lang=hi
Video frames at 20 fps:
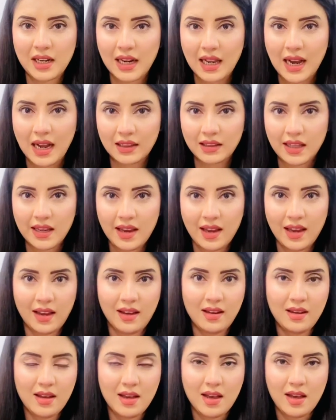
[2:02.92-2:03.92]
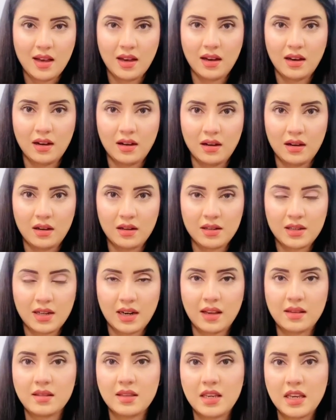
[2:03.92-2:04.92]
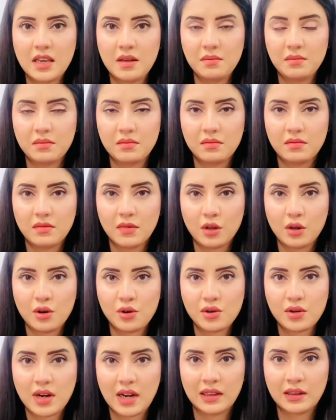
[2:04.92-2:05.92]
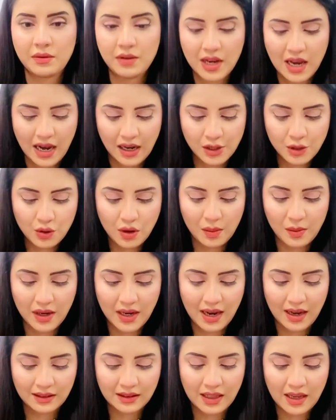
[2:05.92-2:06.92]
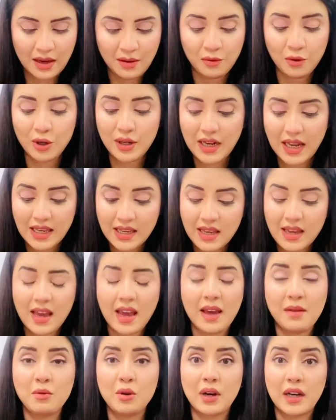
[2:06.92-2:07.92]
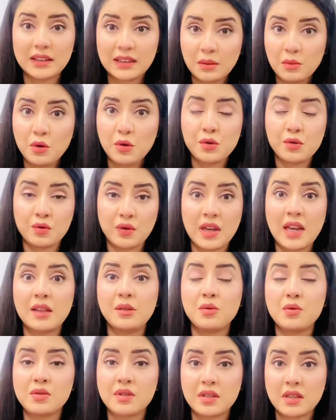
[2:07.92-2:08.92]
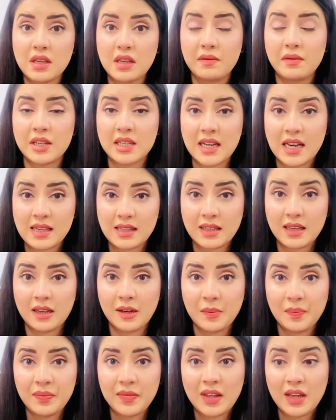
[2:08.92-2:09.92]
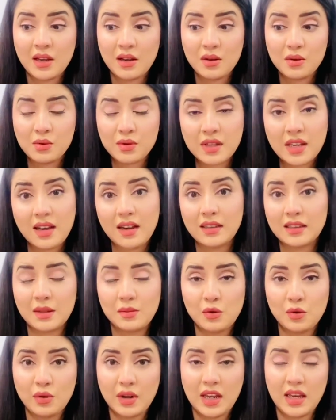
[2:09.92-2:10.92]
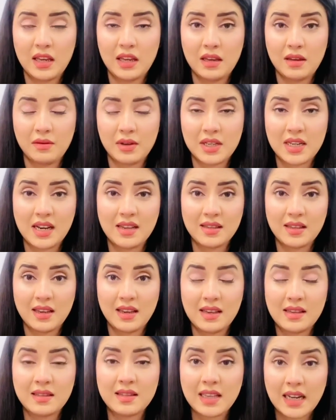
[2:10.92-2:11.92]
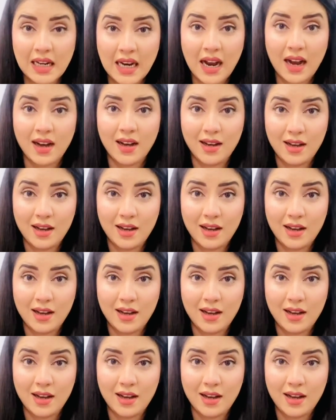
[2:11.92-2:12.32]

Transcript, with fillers: लगाते हैं जरासीम कुछ अद्वियात जो हम लगाते हैं वो नहीं हैं वो ख़त्म हो चुके हैं तो उसकी वजह से उसके ख़त्म होने की वजह से सरका